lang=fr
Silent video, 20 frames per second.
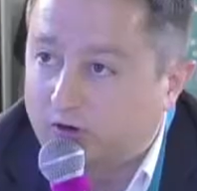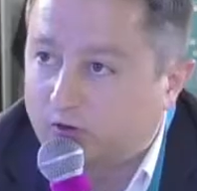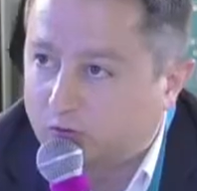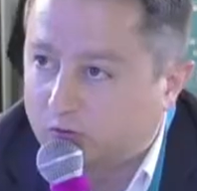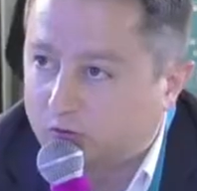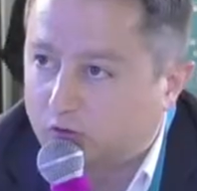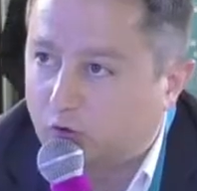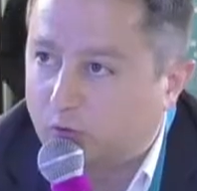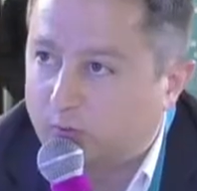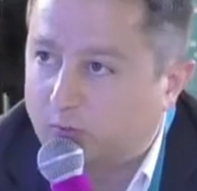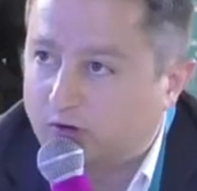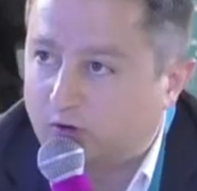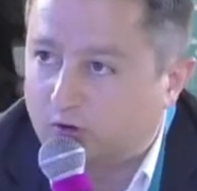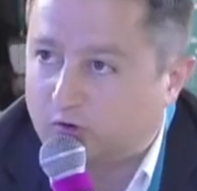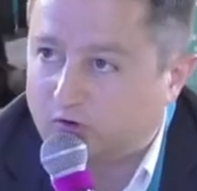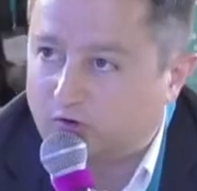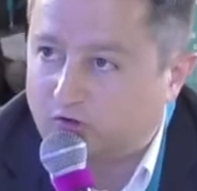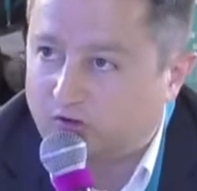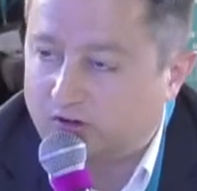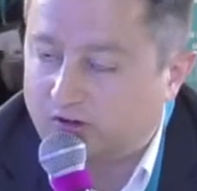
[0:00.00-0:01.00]
noms de domaines
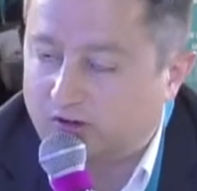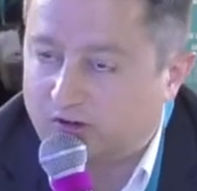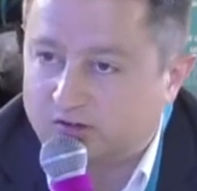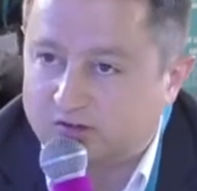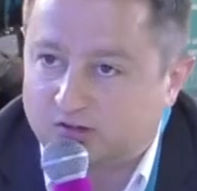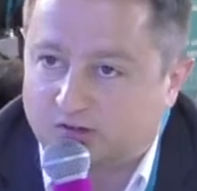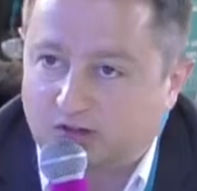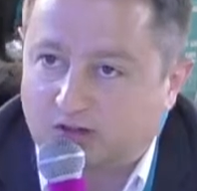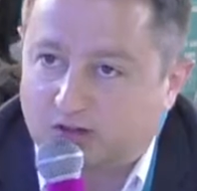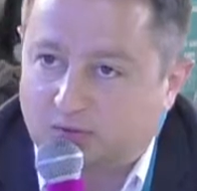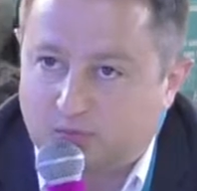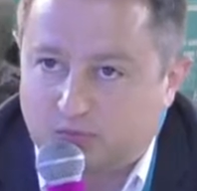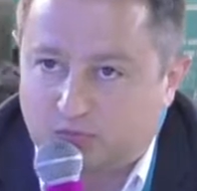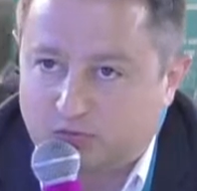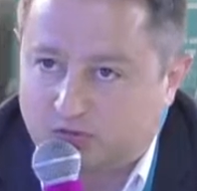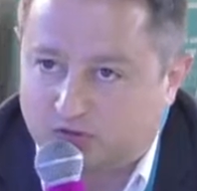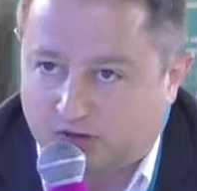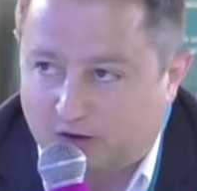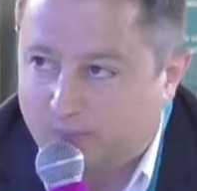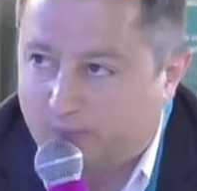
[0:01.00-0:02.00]
enregistrés, ce qui est,
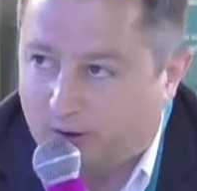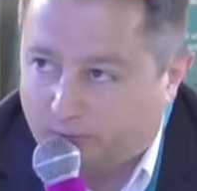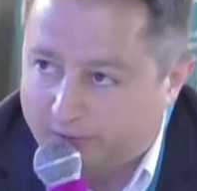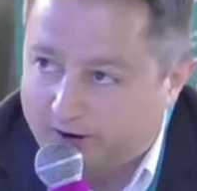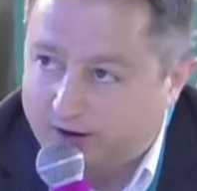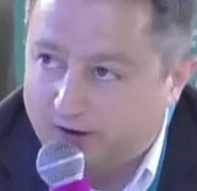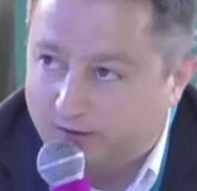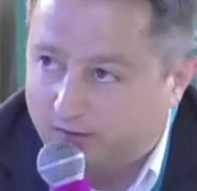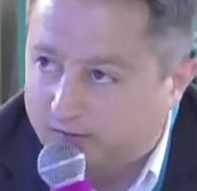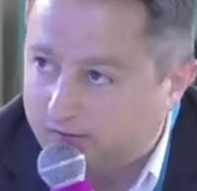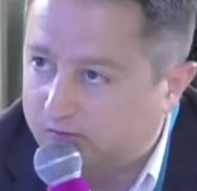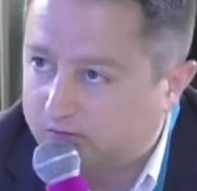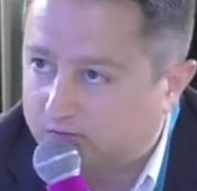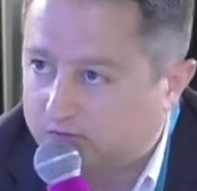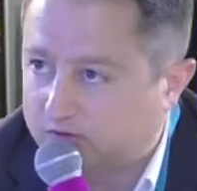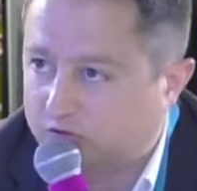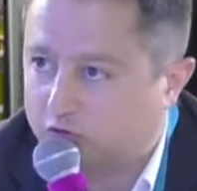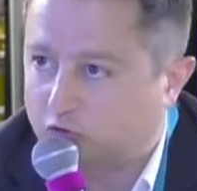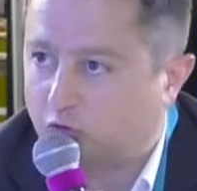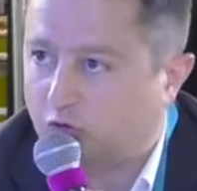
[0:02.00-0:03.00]
ce qui est pas mal.
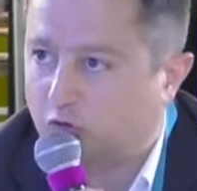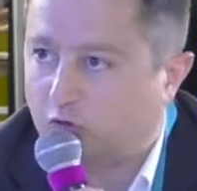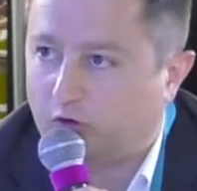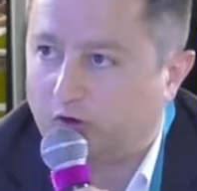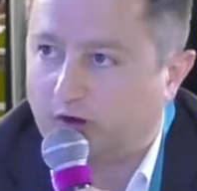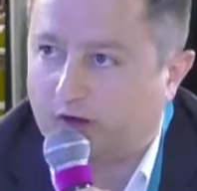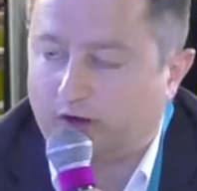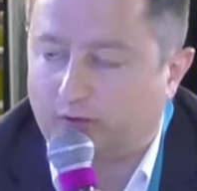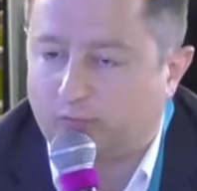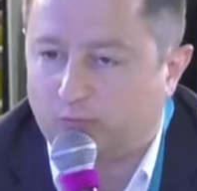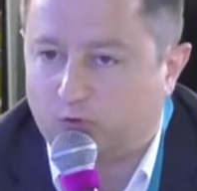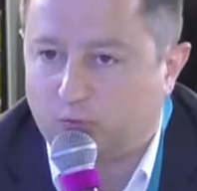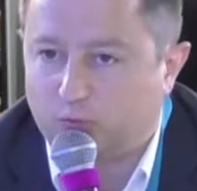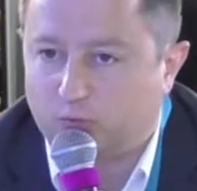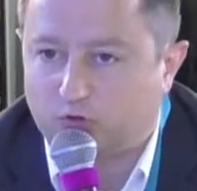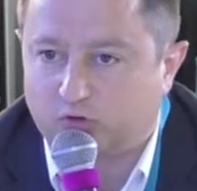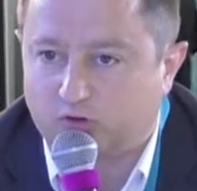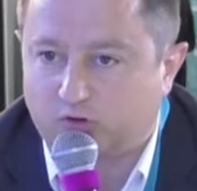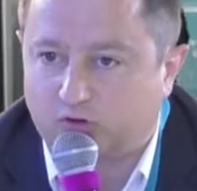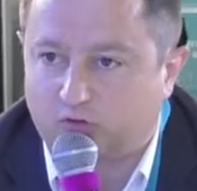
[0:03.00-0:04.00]
Tout à si on regarde un petit
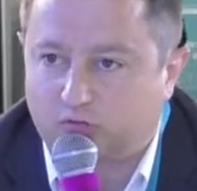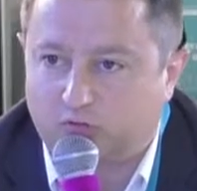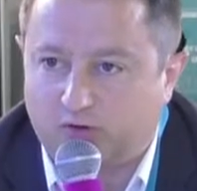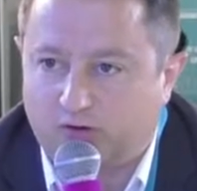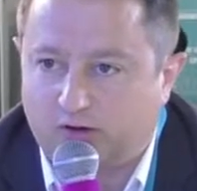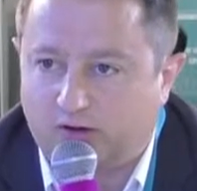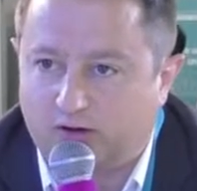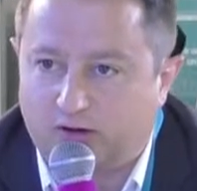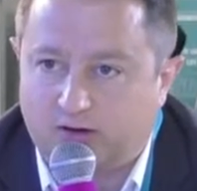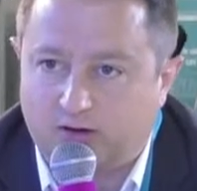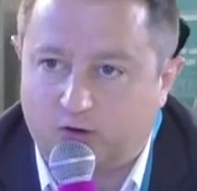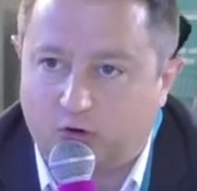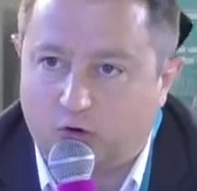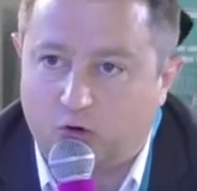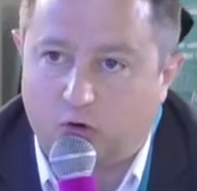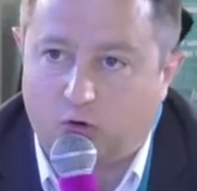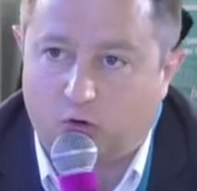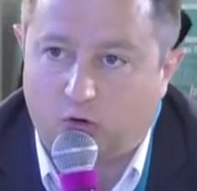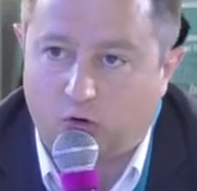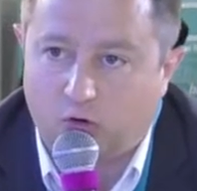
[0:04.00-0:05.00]
peu ce qui se fait
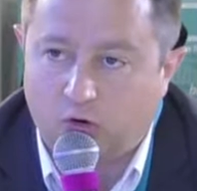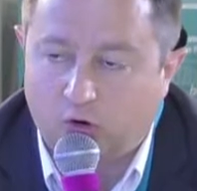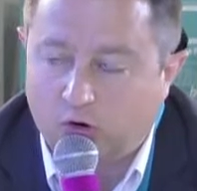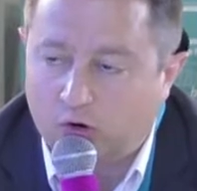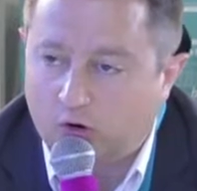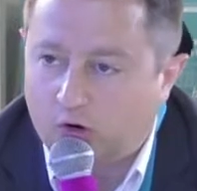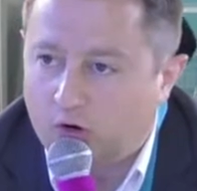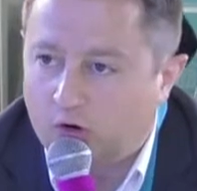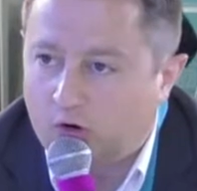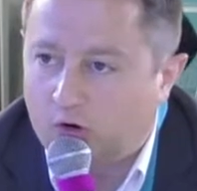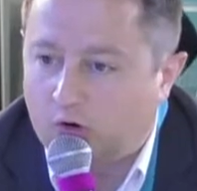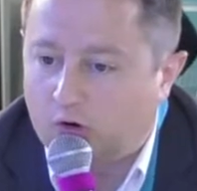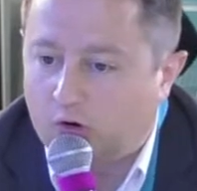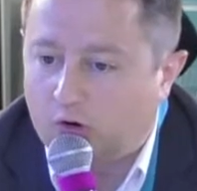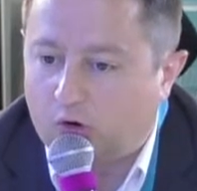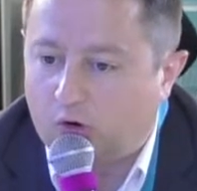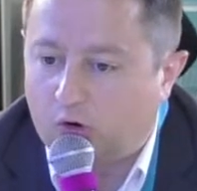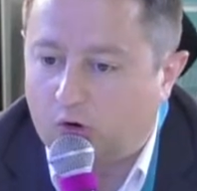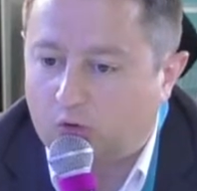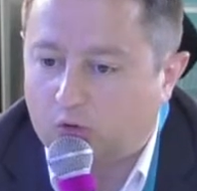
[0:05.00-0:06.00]
ailleurs
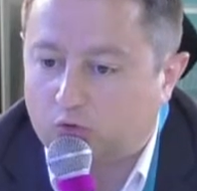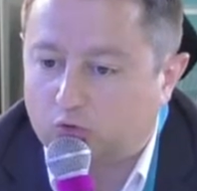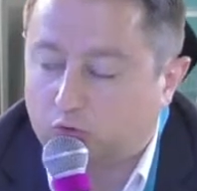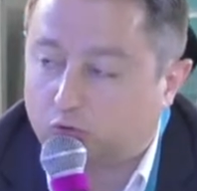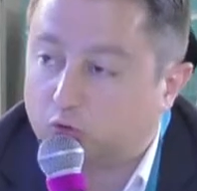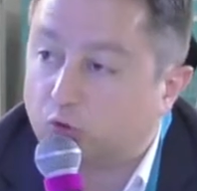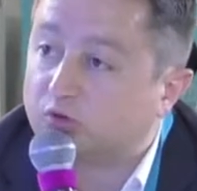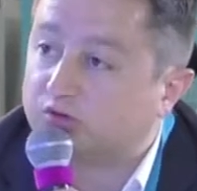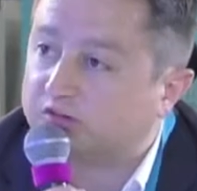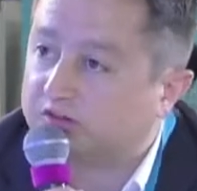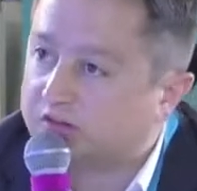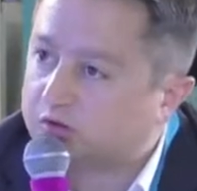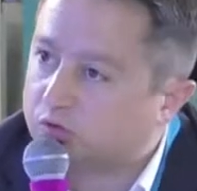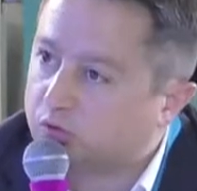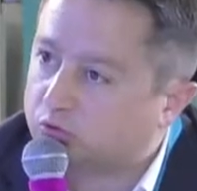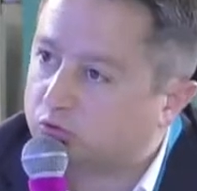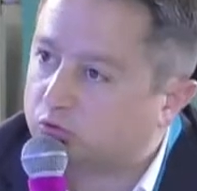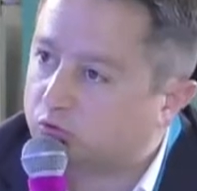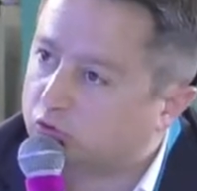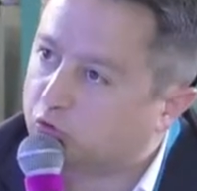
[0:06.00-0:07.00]
sur d'autres
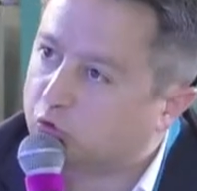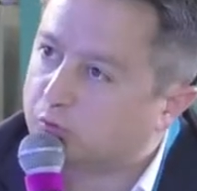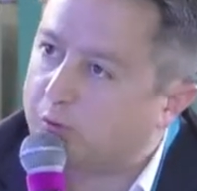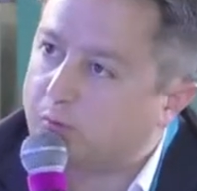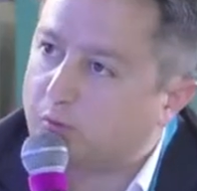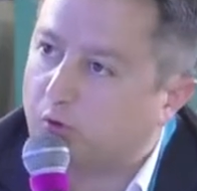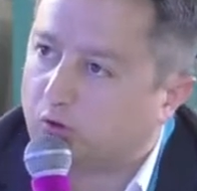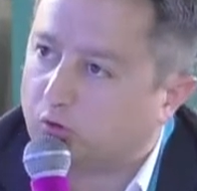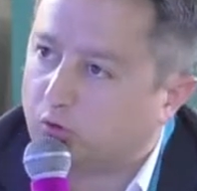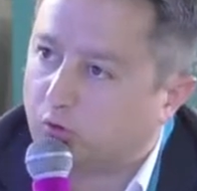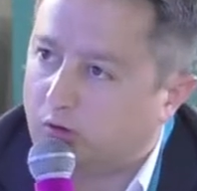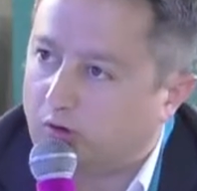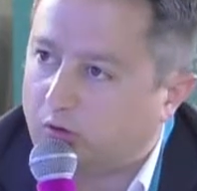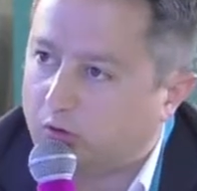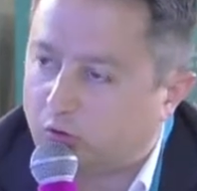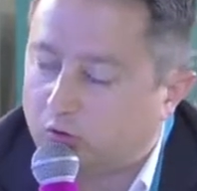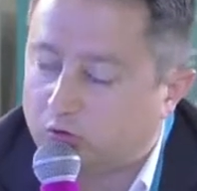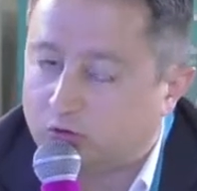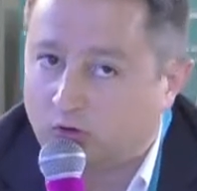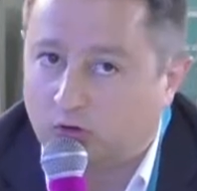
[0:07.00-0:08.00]
extensions du même ordre que les
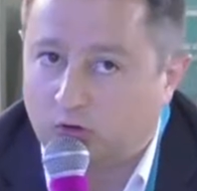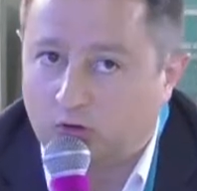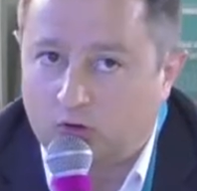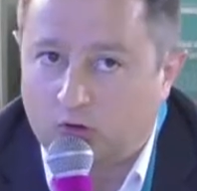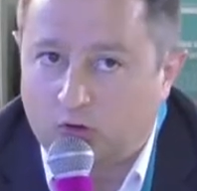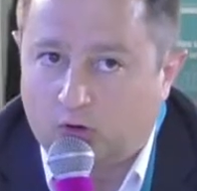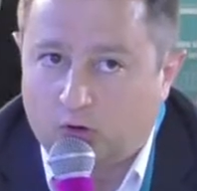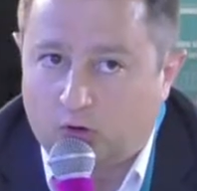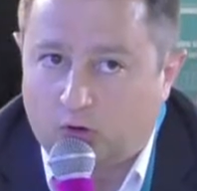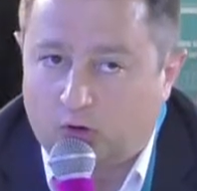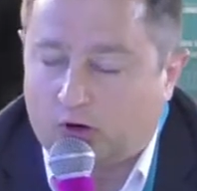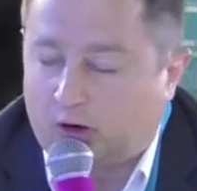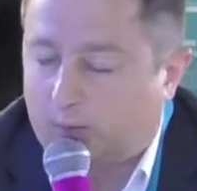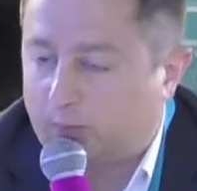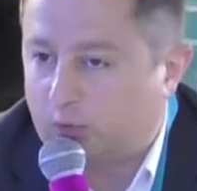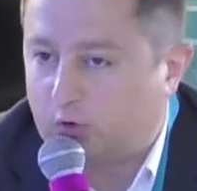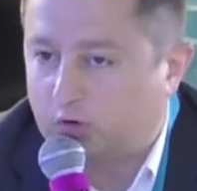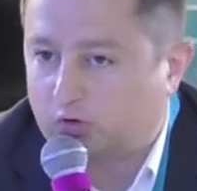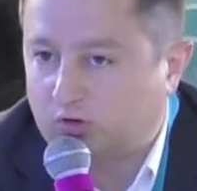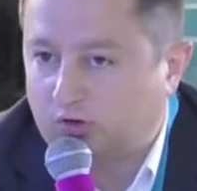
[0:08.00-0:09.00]
nôtres. Euh,
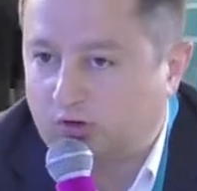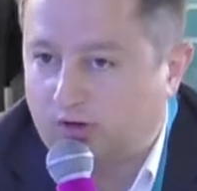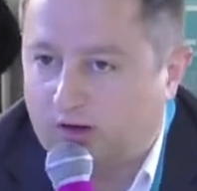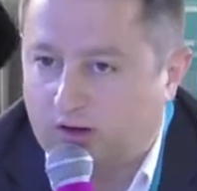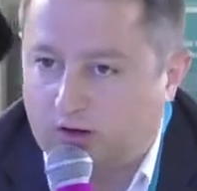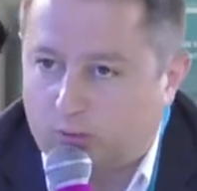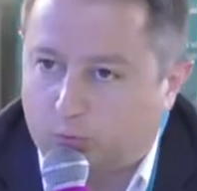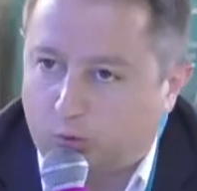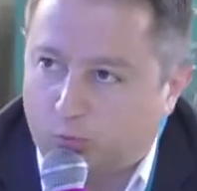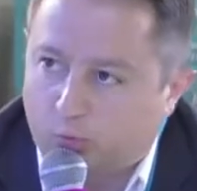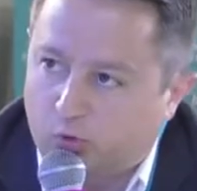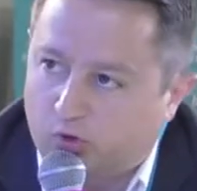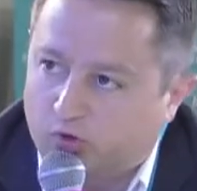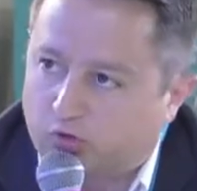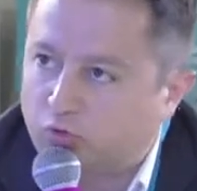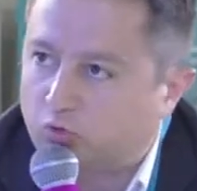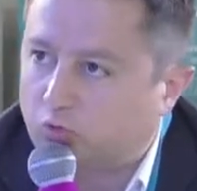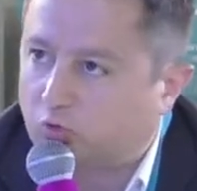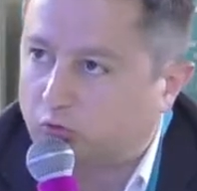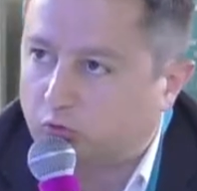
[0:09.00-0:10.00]
rapporté à la
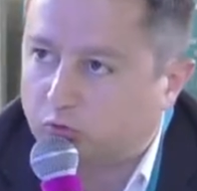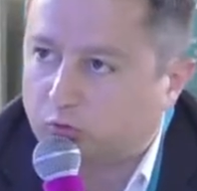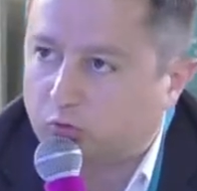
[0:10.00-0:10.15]
population au nom de